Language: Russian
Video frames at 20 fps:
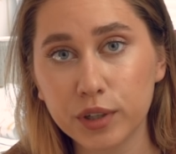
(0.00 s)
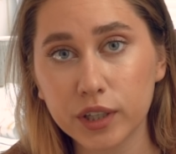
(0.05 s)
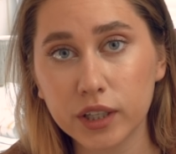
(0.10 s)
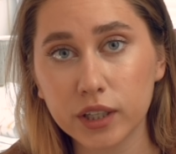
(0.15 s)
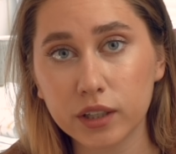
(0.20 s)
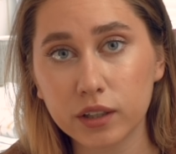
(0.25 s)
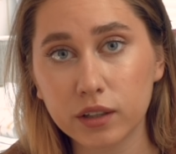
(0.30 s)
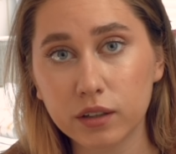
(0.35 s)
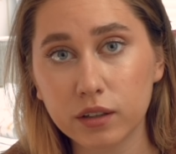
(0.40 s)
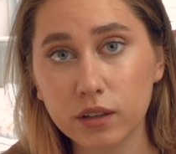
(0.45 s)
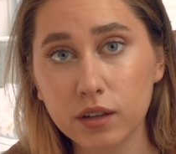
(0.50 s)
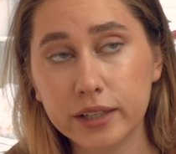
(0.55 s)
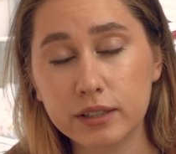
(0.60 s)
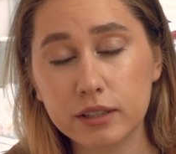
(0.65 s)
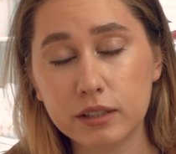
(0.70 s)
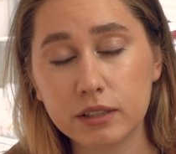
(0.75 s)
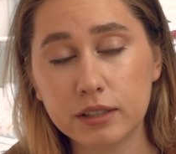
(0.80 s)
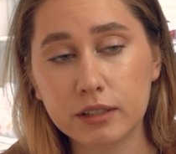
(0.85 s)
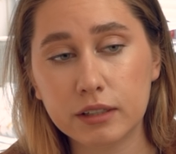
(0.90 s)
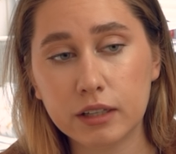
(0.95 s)
Врыгина,
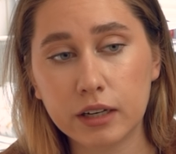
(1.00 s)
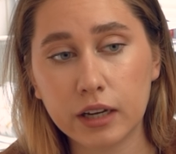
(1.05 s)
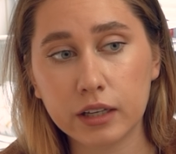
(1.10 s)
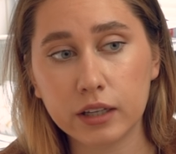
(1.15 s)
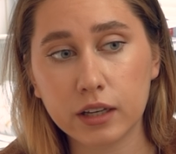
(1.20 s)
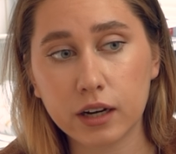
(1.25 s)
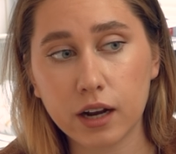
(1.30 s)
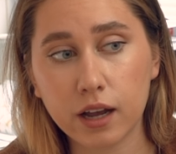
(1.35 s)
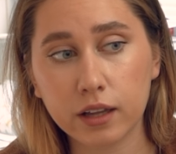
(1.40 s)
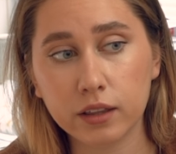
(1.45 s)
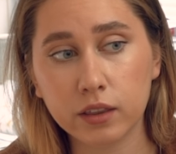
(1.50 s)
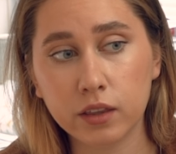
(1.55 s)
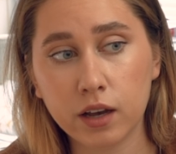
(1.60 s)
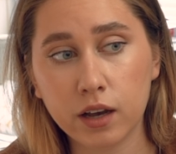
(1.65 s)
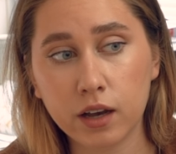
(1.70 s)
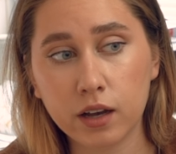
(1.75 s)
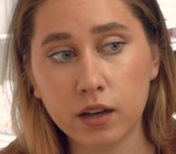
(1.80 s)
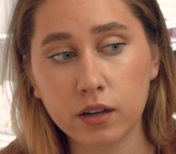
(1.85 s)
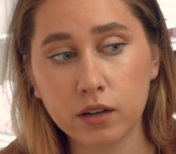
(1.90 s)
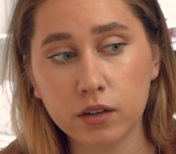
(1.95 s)
NTC-тренер,
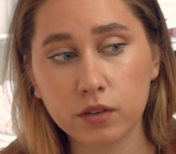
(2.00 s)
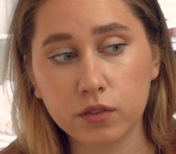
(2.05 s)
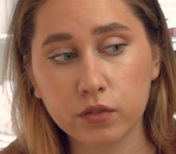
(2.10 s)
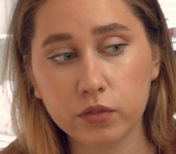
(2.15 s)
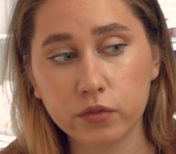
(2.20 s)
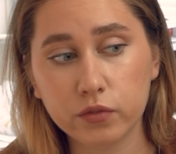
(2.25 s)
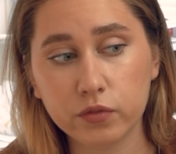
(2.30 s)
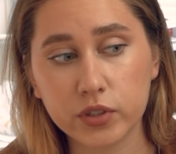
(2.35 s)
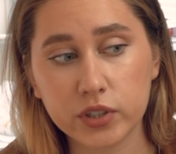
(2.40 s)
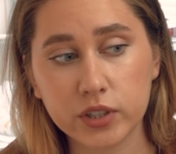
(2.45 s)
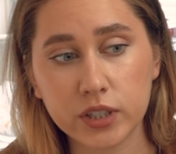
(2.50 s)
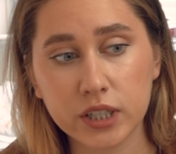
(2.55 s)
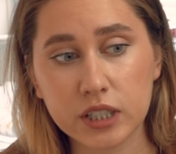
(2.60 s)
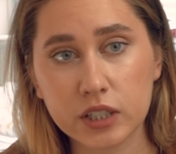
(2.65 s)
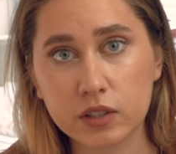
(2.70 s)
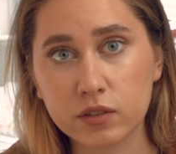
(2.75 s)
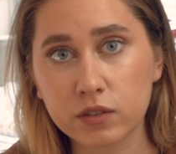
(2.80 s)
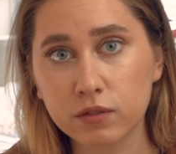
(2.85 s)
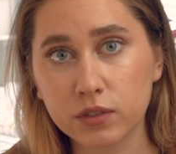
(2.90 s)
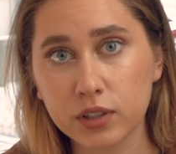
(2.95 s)
она везде
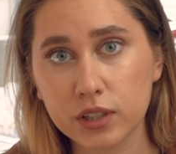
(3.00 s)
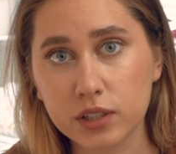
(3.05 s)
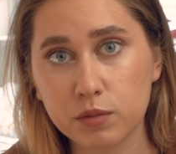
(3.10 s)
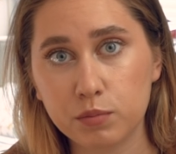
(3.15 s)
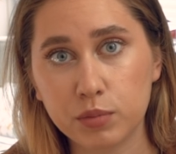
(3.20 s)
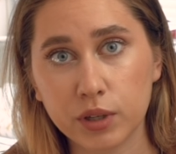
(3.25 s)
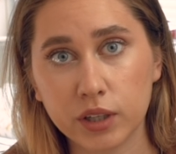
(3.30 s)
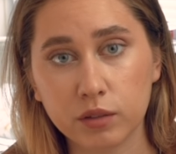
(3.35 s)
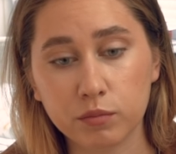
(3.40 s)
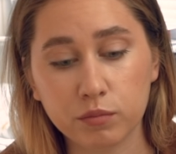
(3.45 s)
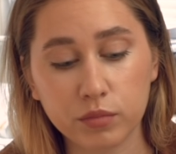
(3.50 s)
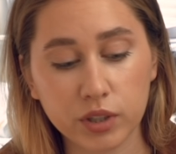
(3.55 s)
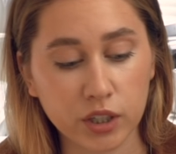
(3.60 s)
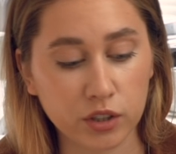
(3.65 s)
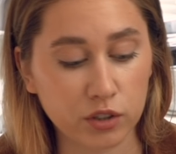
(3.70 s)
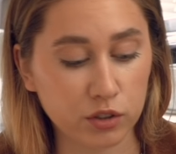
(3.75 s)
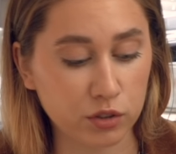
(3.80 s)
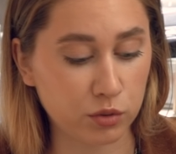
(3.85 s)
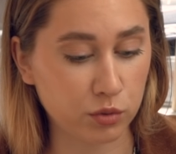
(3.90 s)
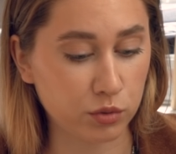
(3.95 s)
со своим велосипедом, и
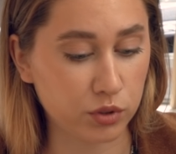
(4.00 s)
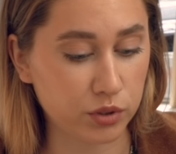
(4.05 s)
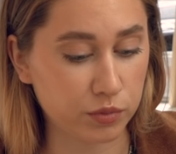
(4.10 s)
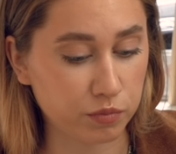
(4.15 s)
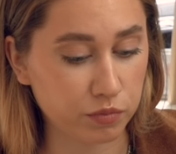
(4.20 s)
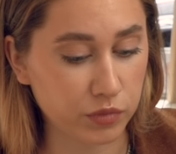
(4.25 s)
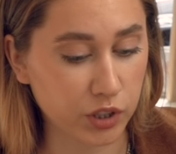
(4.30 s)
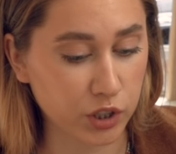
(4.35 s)
это круто.